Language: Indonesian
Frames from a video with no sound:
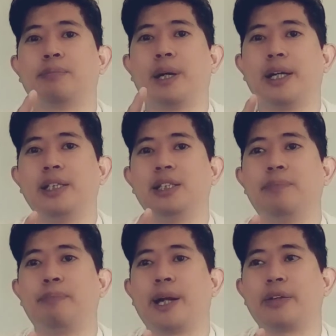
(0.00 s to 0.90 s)

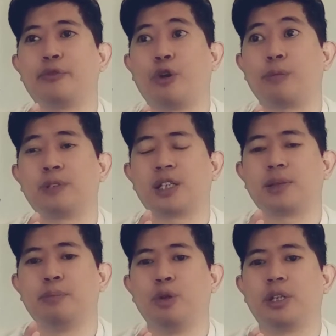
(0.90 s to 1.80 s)
berisi platform
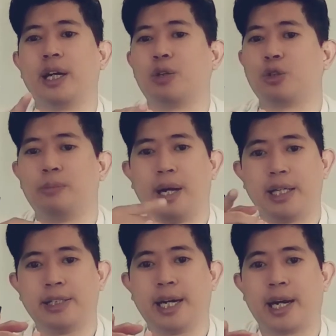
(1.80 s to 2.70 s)
tersebut yang untuk
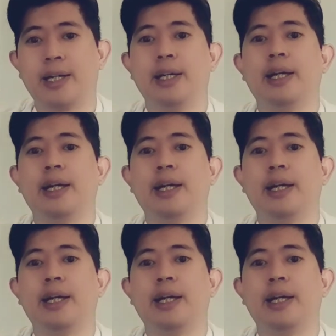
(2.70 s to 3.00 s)
belajar.